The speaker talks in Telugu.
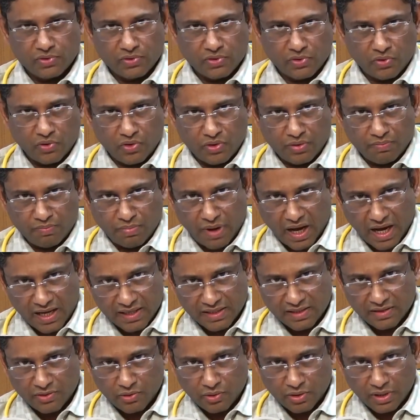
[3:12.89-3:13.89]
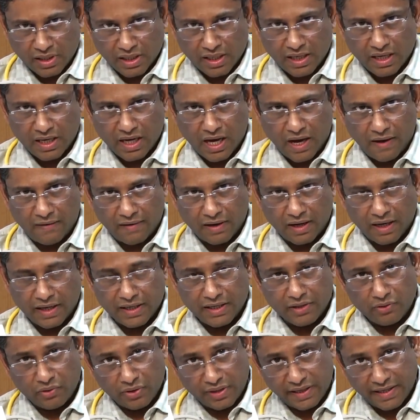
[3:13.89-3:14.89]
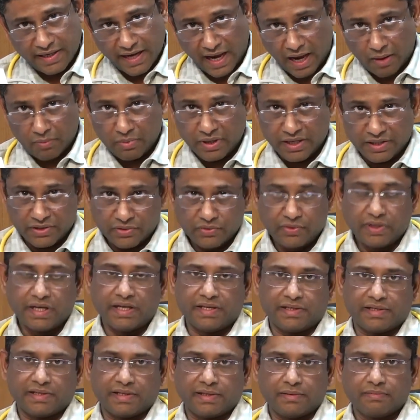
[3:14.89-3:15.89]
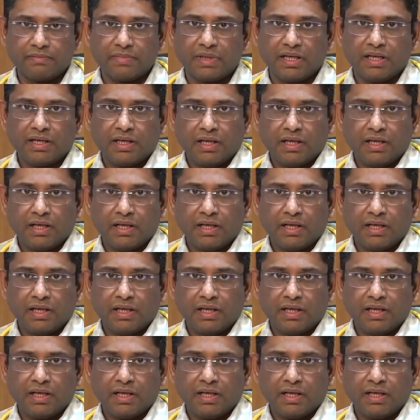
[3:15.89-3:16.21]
స్టోన్ పాస్ తొందరగా కావాలని కొన్ని ట్యాబ్లెట్స్ కూడా ఇస్తాం